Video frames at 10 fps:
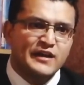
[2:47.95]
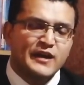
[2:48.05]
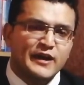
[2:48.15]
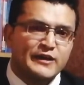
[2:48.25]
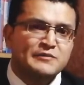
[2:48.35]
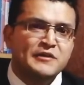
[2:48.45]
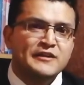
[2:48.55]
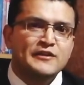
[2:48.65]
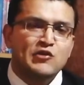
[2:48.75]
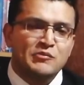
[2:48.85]
क्या इस
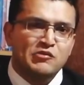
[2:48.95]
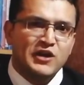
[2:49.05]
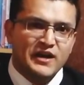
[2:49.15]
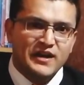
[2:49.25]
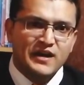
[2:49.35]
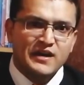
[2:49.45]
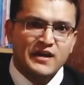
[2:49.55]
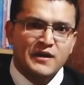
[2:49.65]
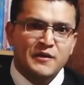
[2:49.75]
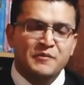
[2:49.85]
मीटिंग को बुलाना
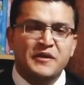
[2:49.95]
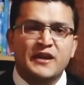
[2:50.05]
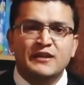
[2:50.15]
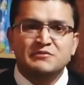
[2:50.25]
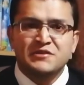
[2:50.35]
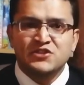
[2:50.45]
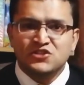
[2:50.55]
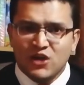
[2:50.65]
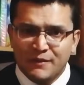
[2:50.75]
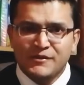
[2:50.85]
मेरा इसमें
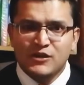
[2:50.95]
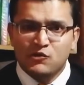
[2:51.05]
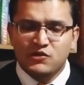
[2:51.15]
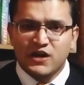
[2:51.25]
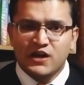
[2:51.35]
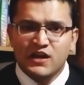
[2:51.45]
शामिल होना